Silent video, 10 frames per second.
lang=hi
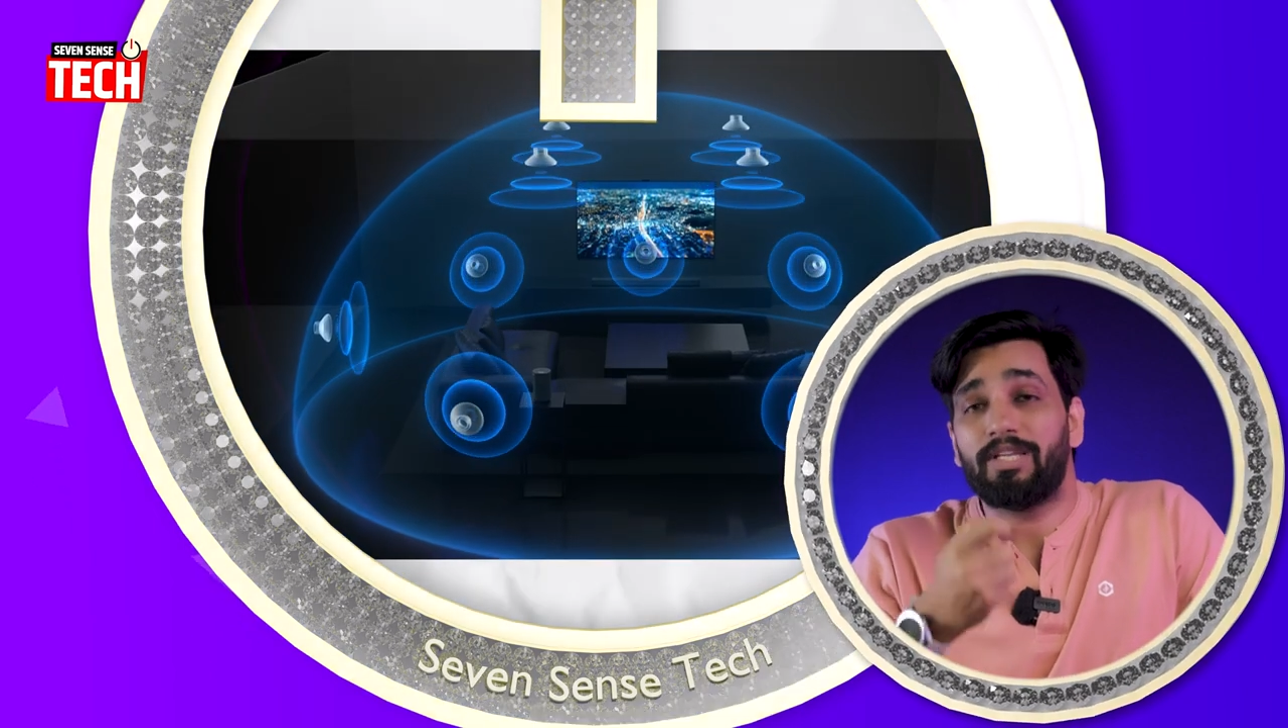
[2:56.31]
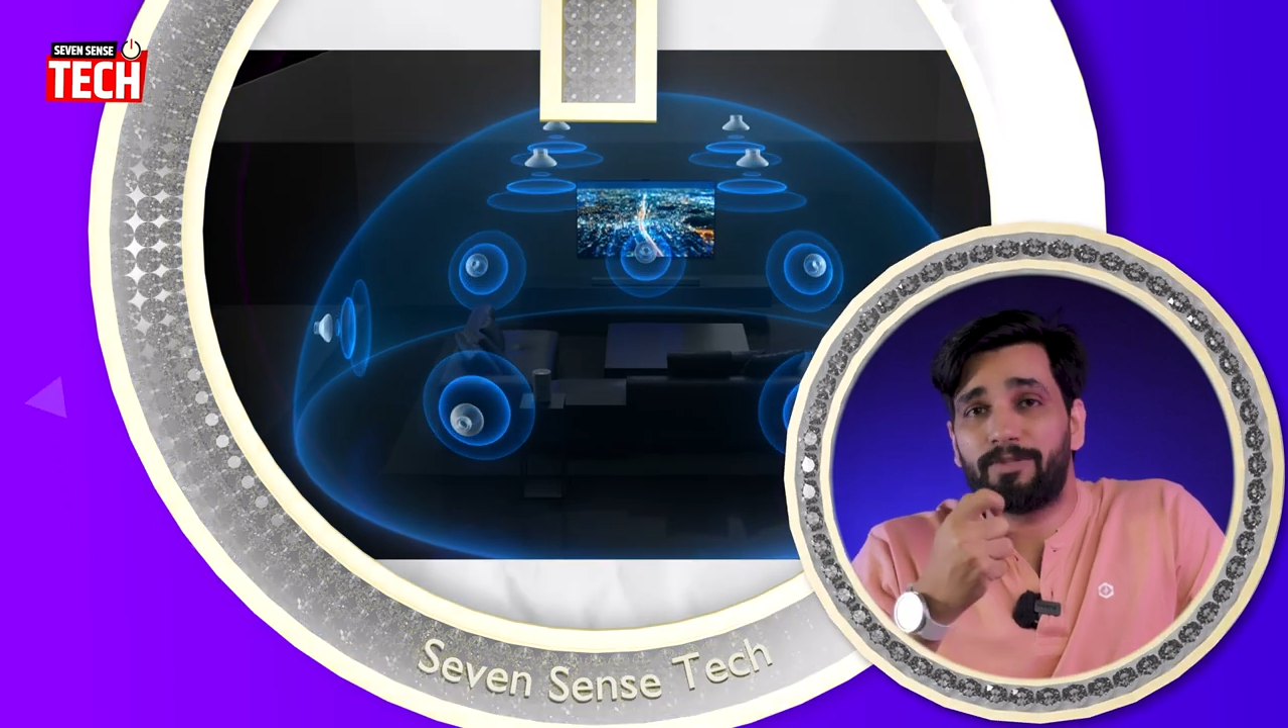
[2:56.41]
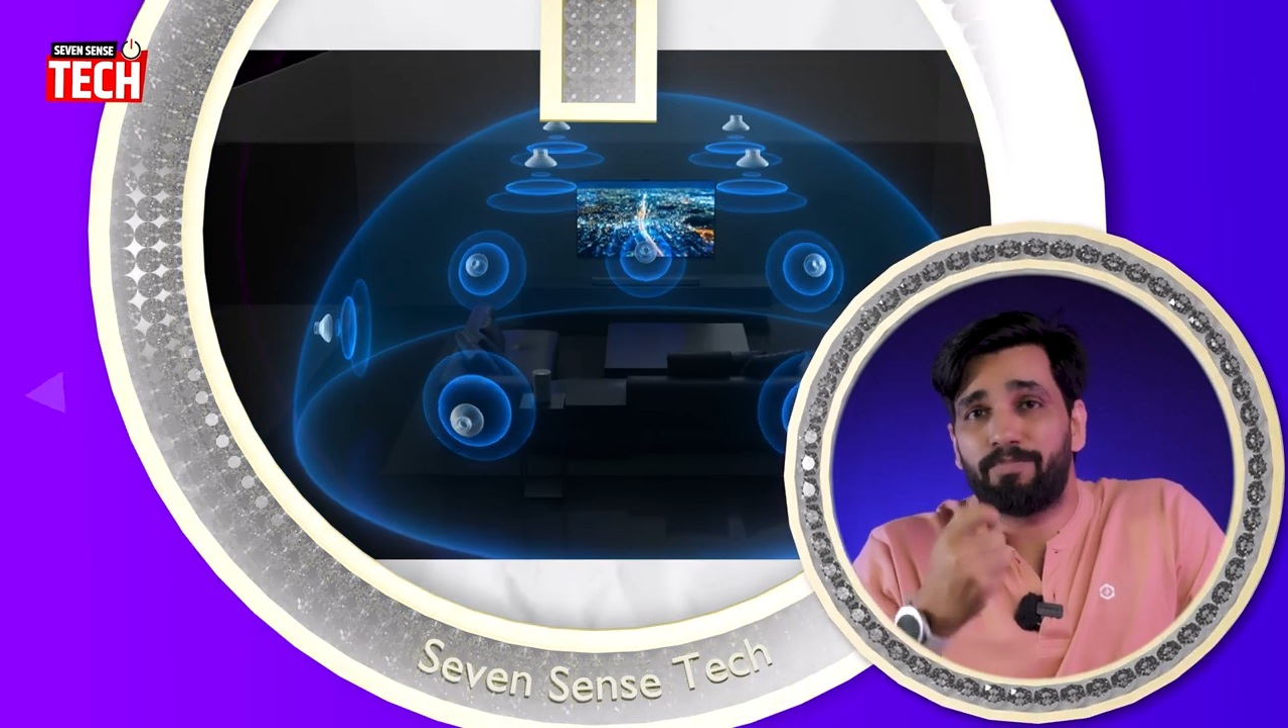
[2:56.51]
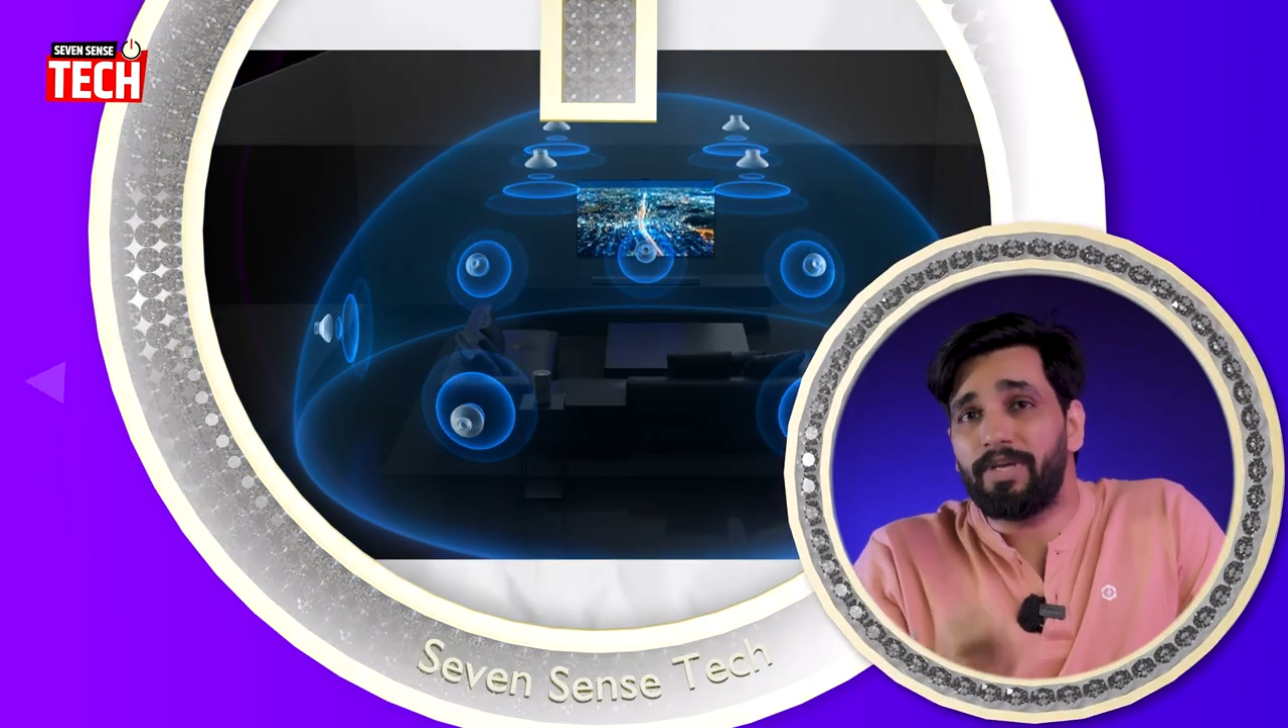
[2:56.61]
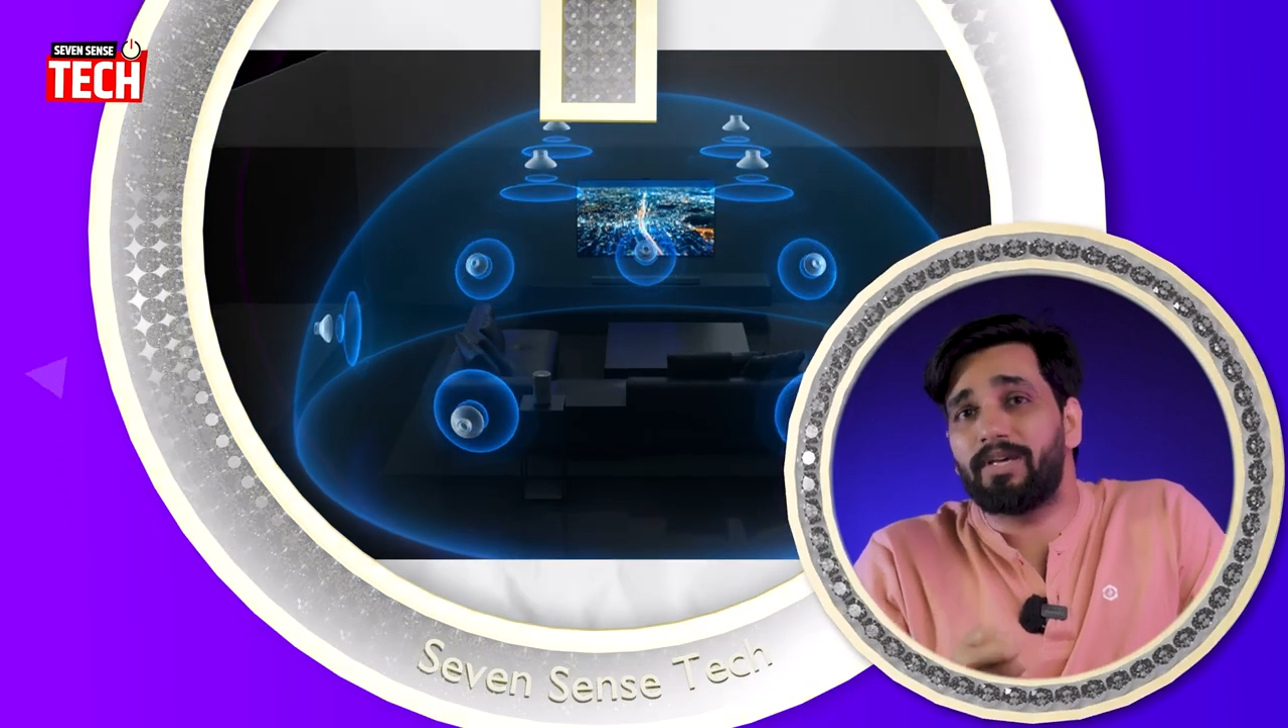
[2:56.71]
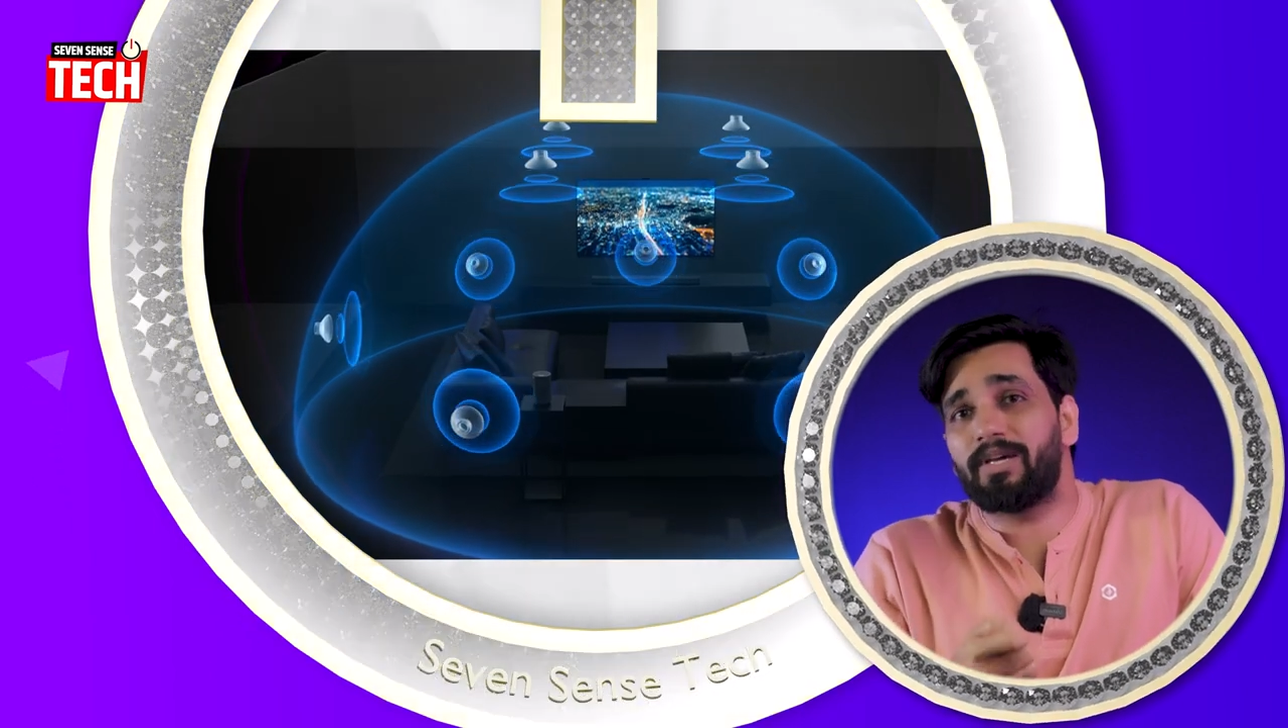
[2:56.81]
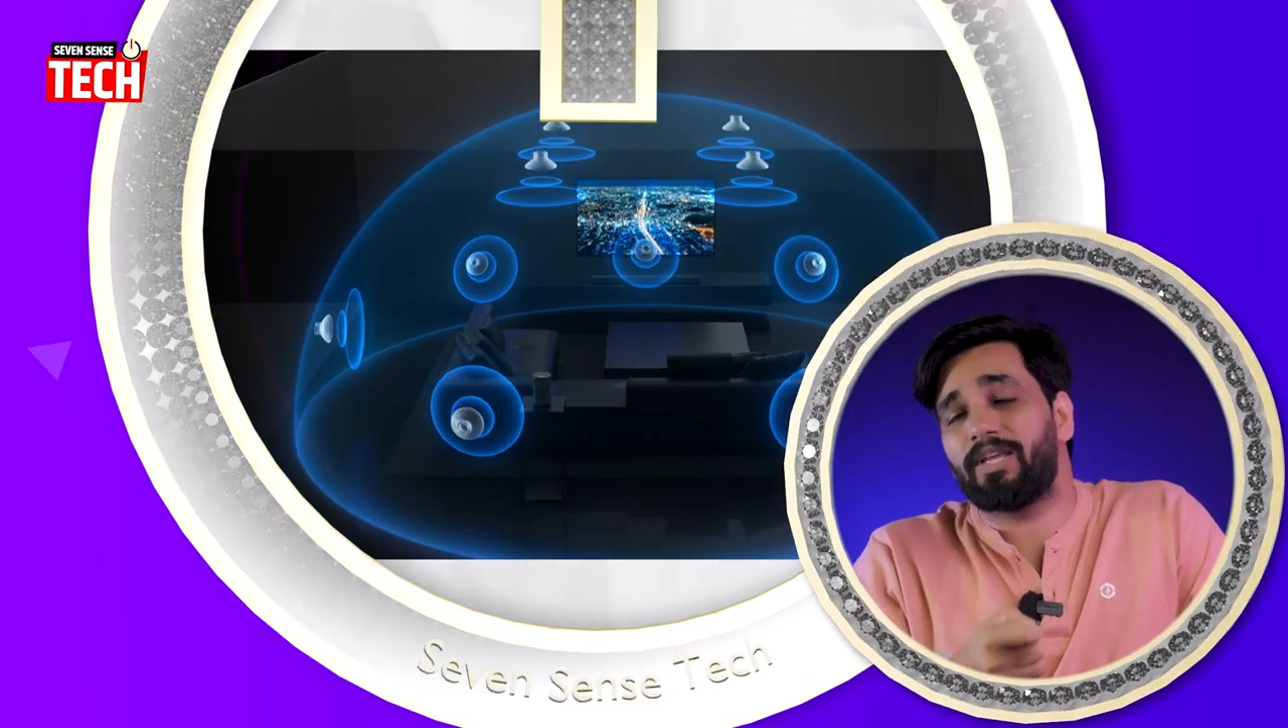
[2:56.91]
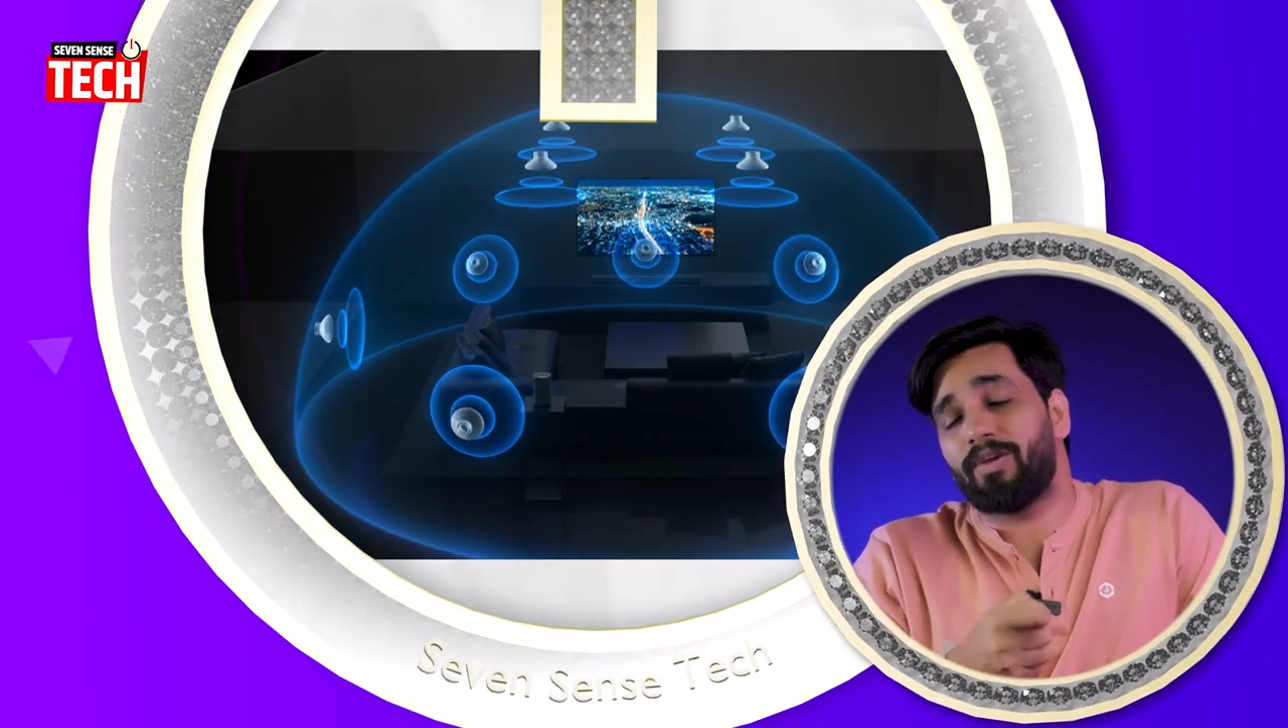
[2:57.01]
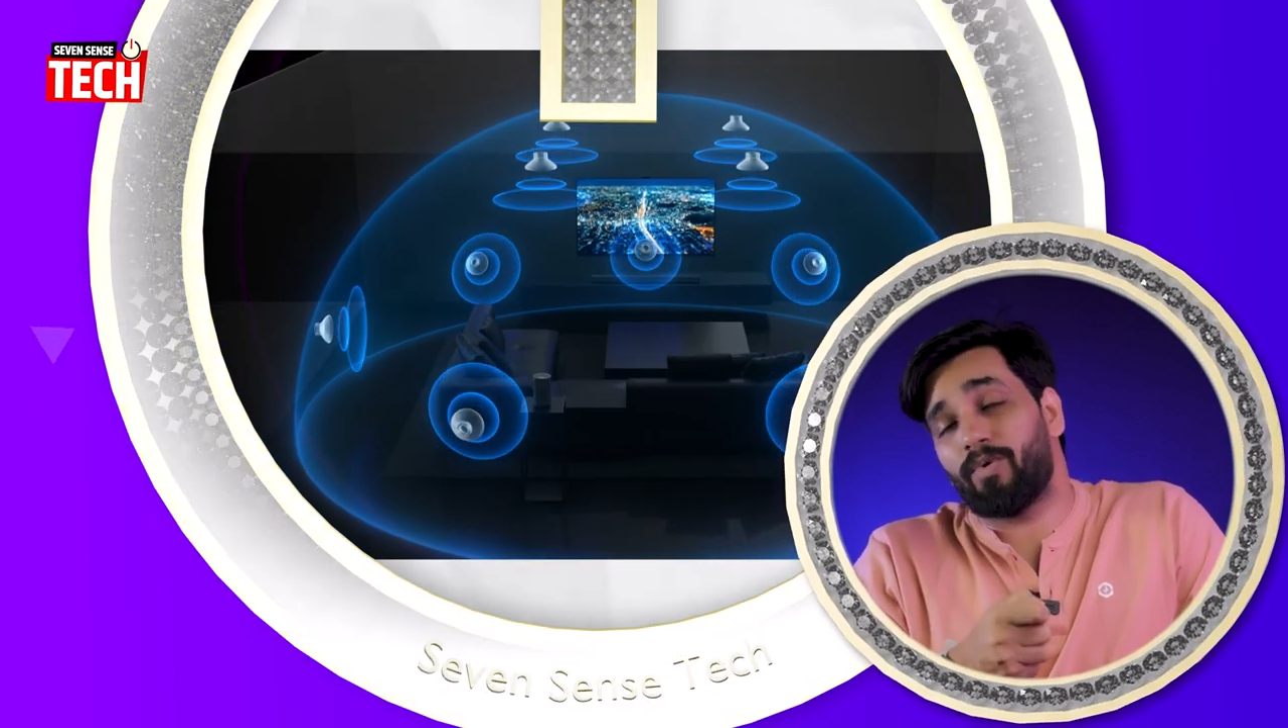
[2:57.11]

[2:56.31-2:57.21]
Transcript: स्पीकर की